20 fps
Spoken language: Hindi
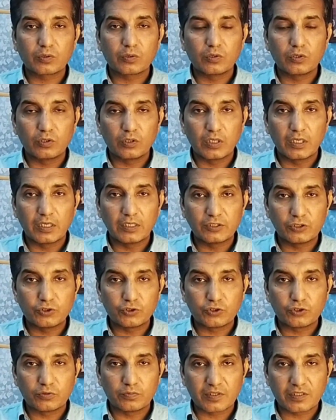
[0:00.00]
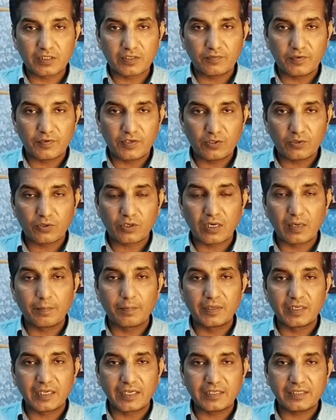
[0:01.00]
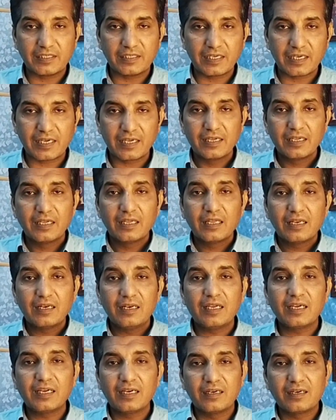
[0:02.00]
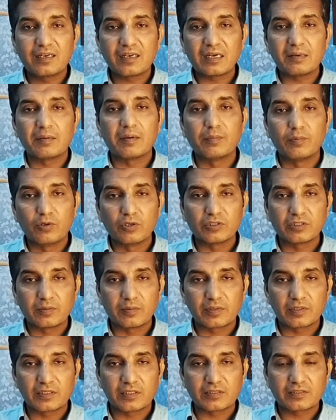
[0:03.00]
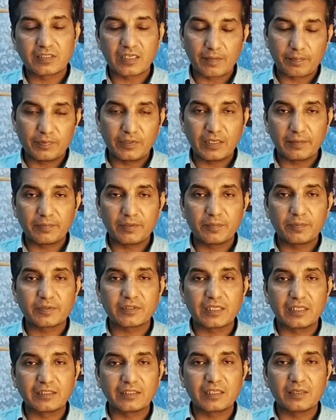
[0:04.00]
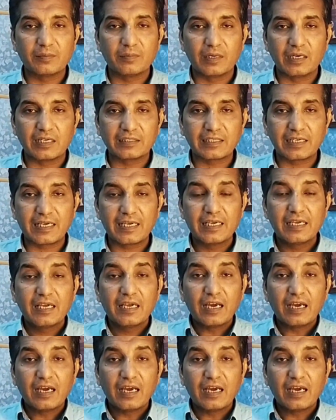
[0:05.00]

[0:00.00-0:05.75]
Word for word: यूट्यूबर ने वीडियो कम बनाई है लेकिन ड्रामा बहुत ज़बरदस्त है अपनी अपनी पसंद की बात है